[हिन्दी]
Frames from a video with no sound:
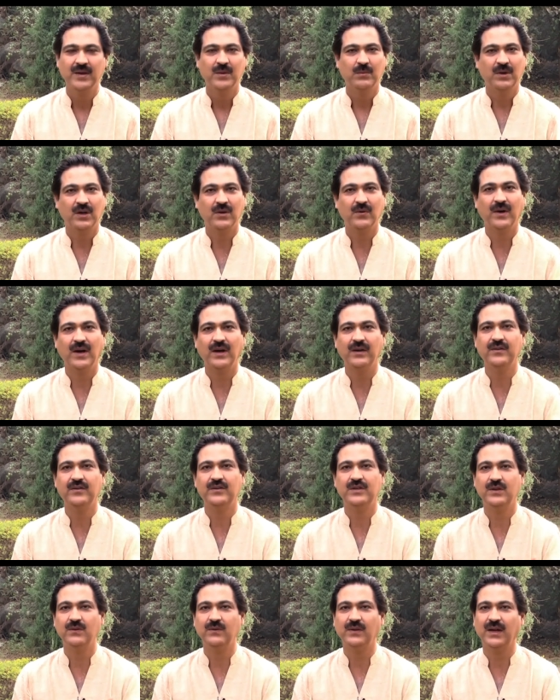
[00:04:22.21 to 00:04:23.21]
भगवान
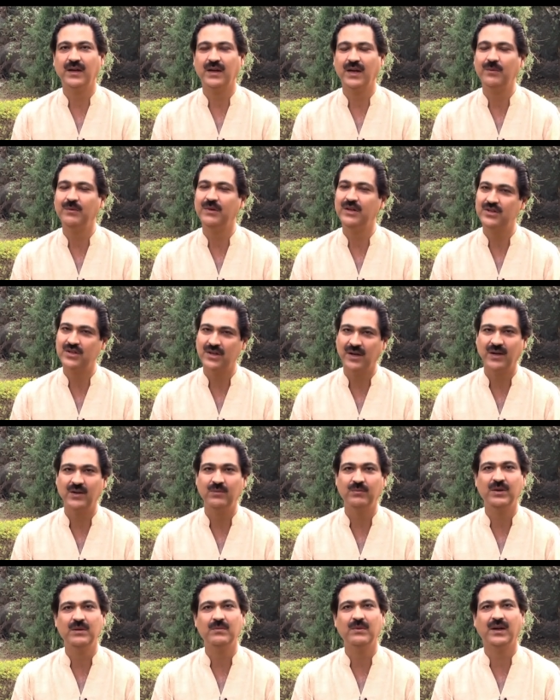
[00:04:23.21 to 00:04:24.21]
शिव का नाम ईशान
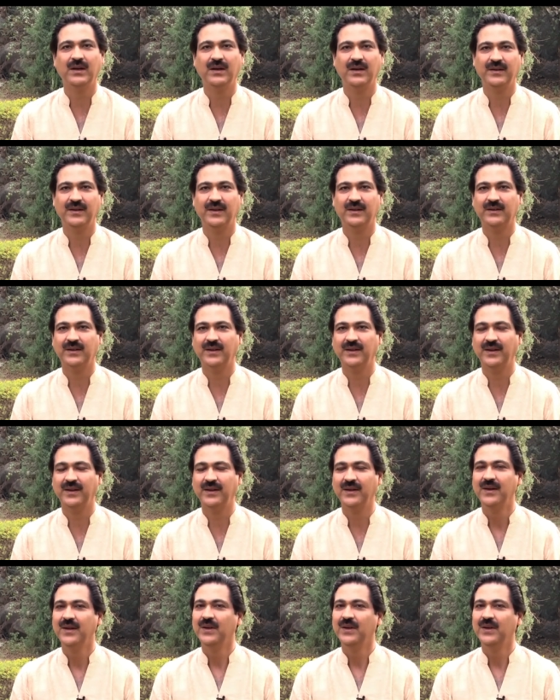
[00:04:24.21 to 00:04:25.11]
भी माना जाता है